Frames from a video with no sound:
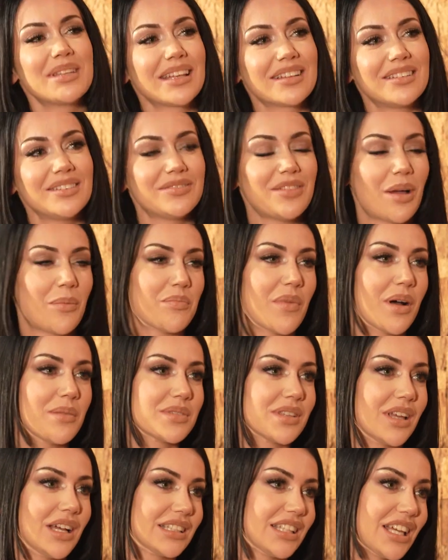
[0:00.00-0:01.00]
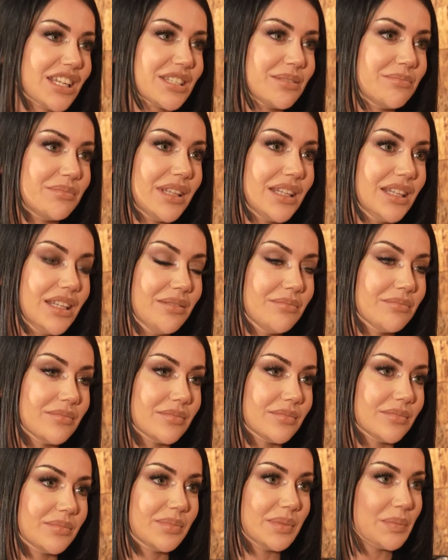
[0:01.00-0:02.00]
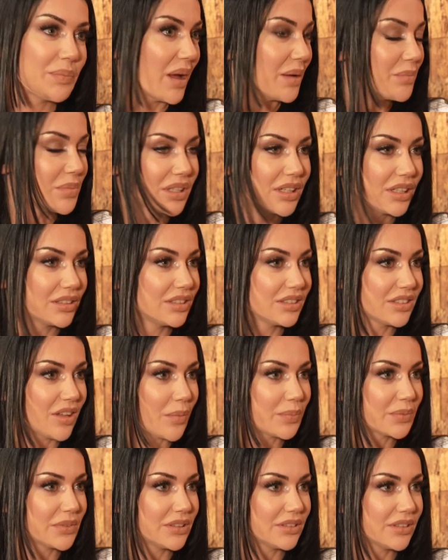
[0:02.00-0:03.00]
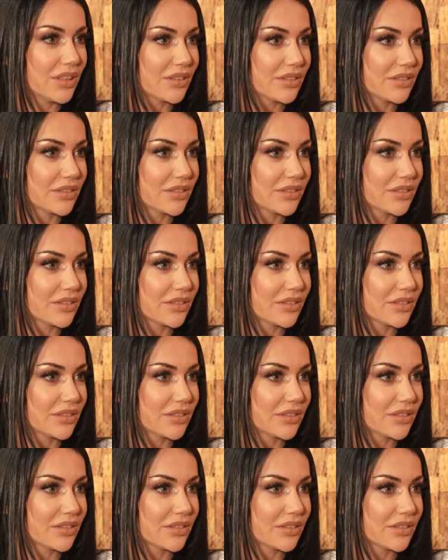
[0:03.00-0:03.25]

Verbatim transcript: teklif yapmam zaten. Şimdi ne diyeyim? Ben bir kadın yaptığında,